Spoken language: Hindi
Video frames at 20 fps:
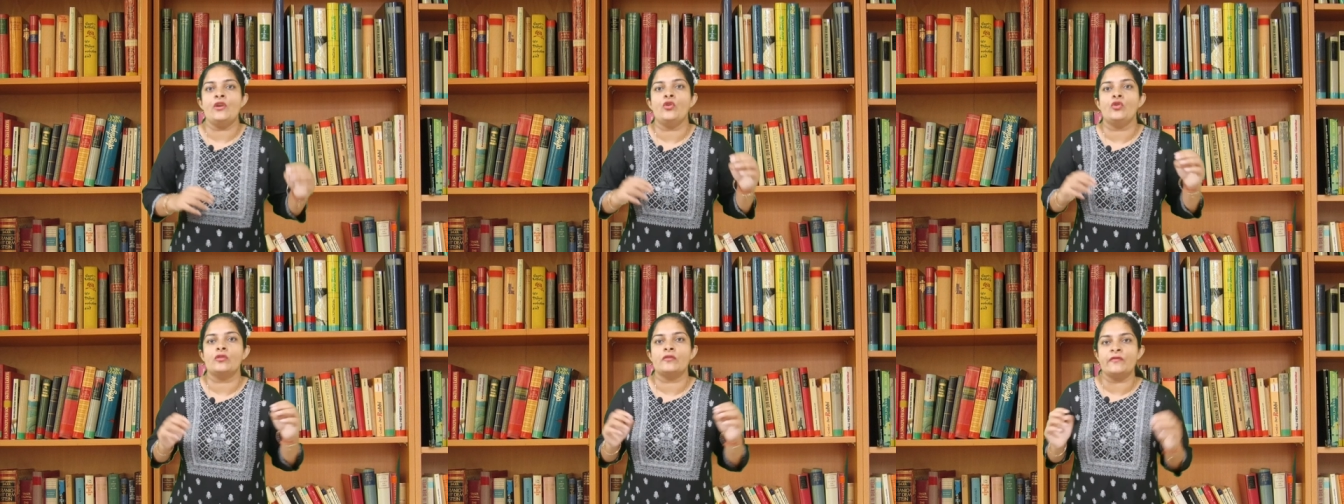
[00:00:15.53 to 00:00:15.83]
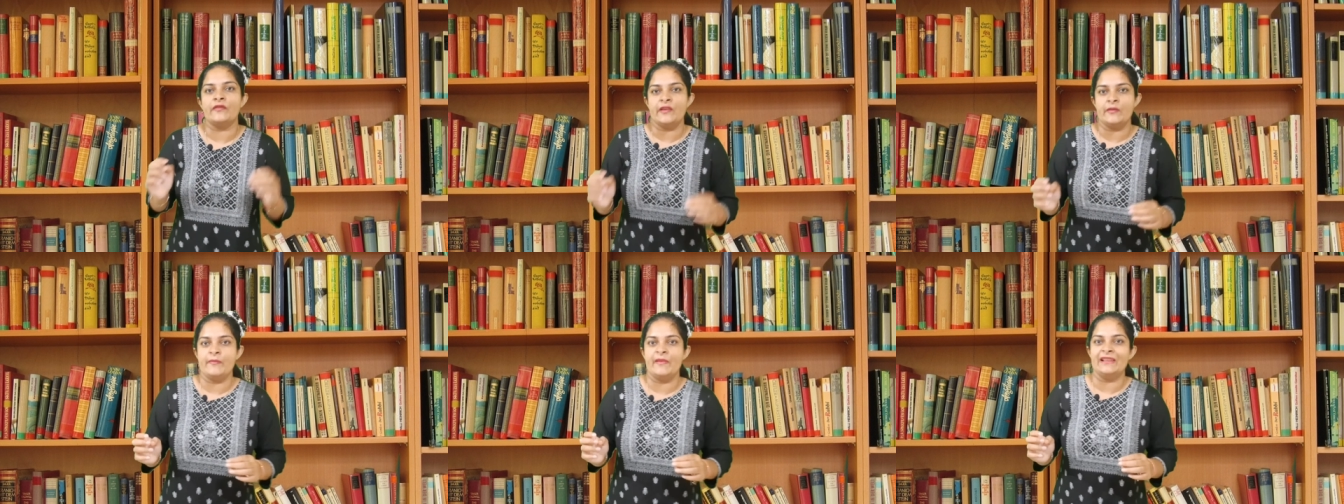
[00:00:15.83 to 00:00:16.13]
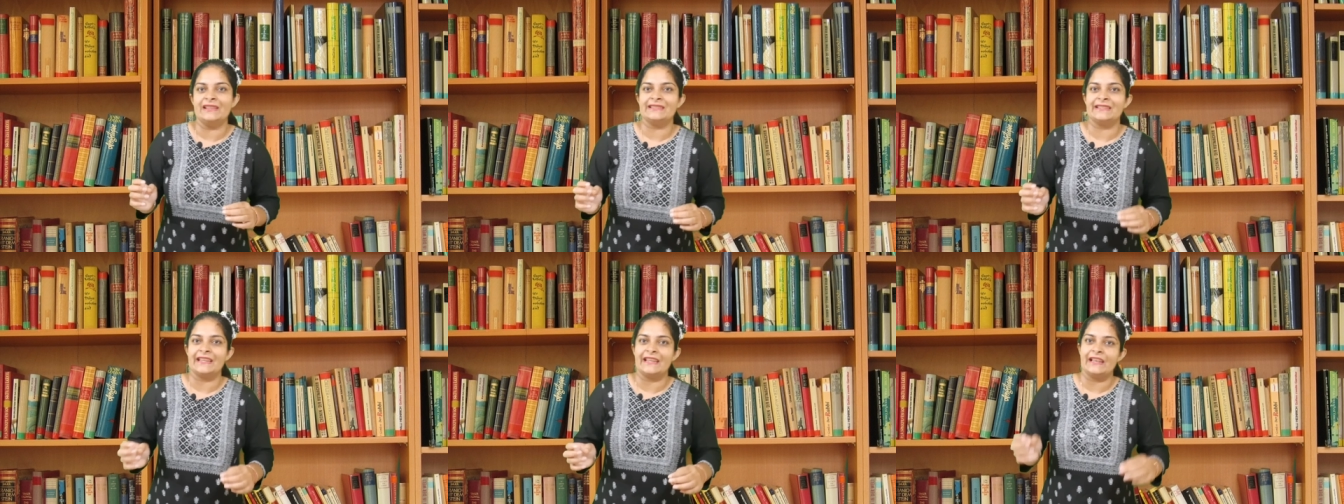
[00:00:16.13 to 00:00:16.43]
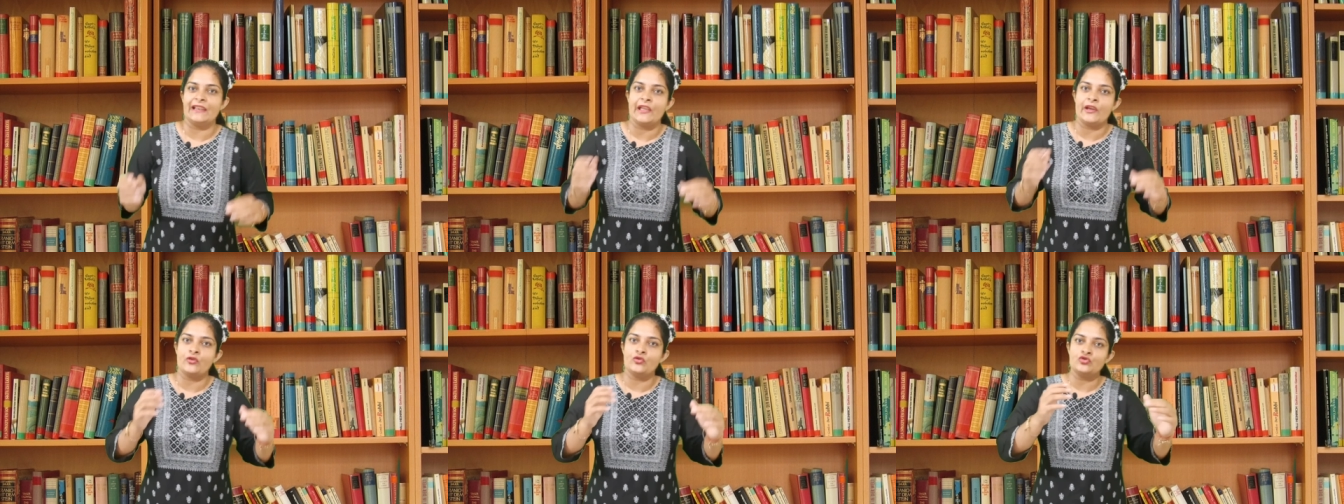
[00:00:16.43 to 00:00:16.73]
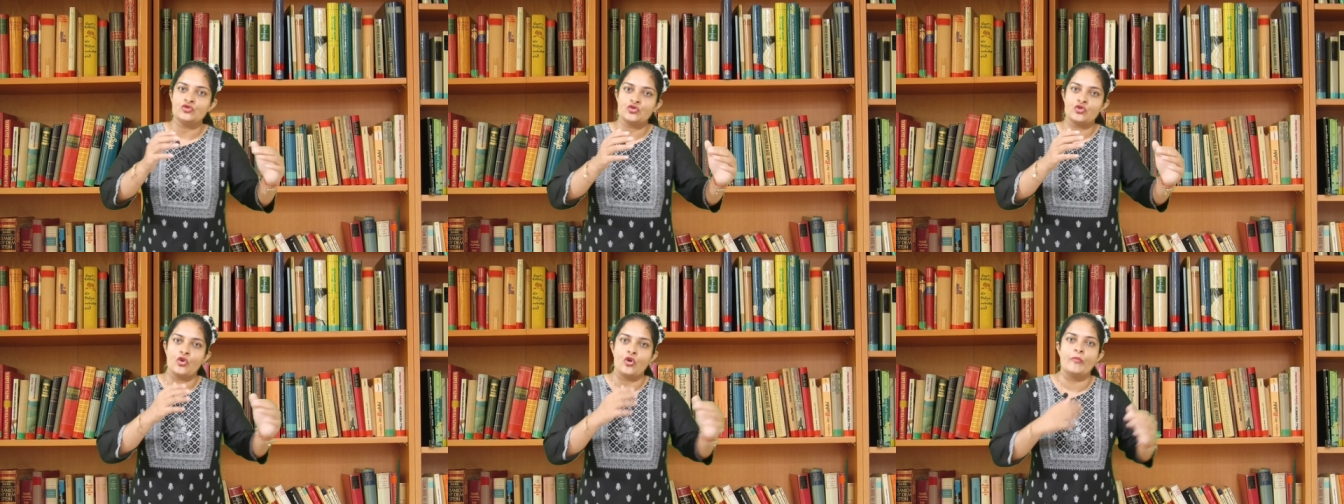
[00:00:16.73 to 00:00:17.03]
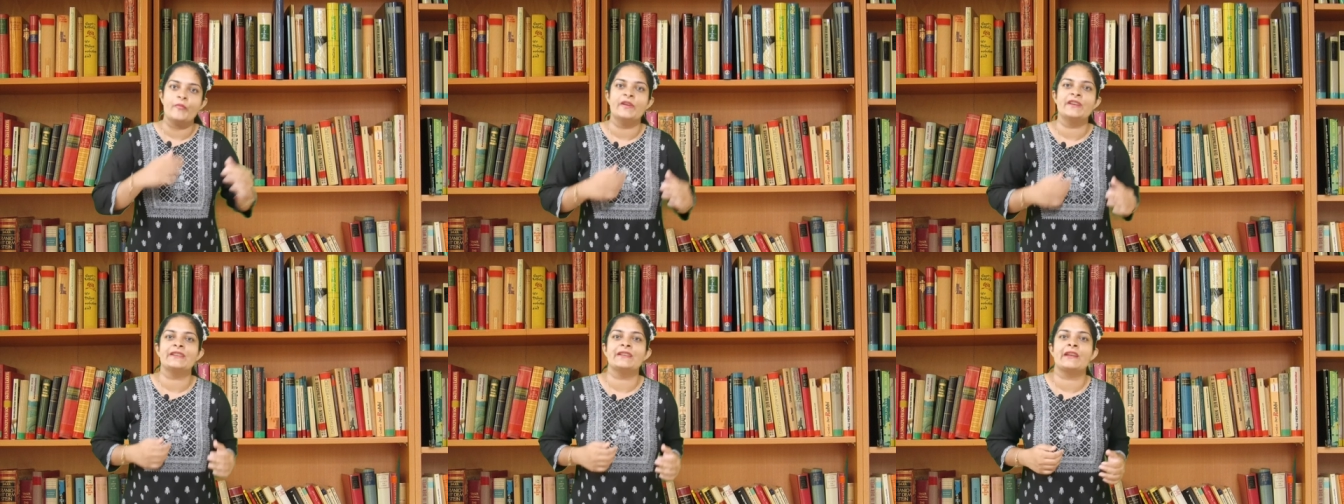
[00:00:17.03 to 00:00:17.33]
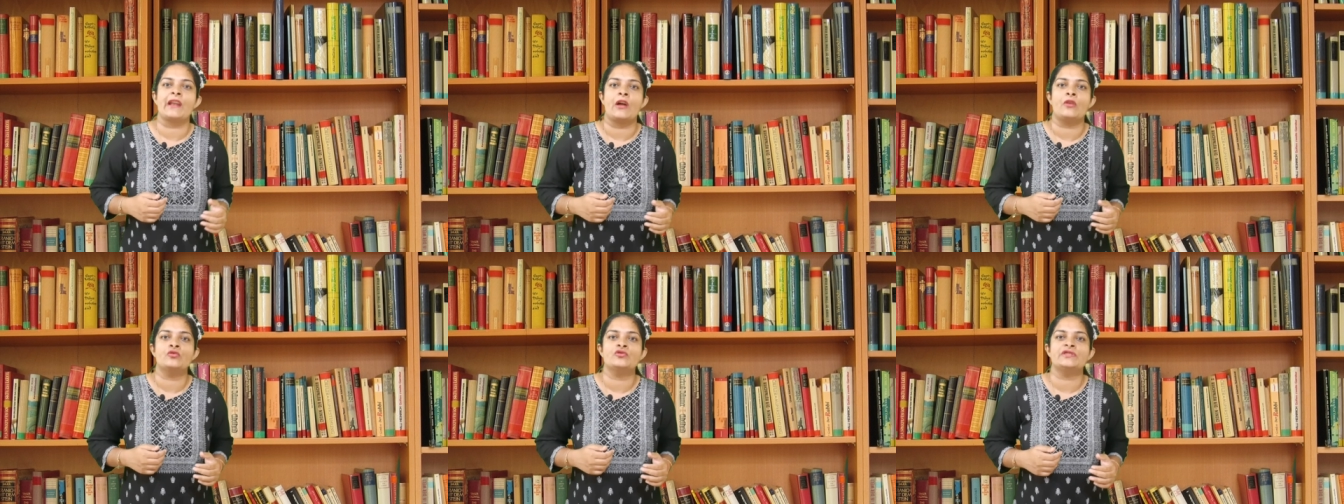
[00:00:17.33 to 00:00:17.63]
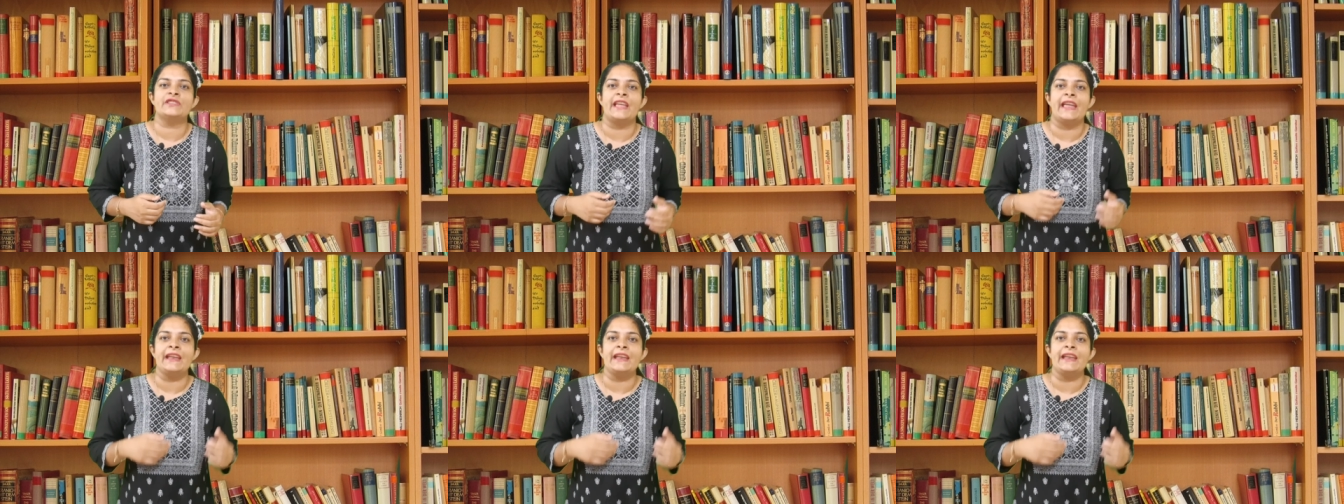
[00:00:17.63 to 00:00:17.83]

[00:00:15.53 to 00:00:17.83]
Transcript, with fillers: और फीमेल्स के लिए कुछ कॉमन ग्राउंड्स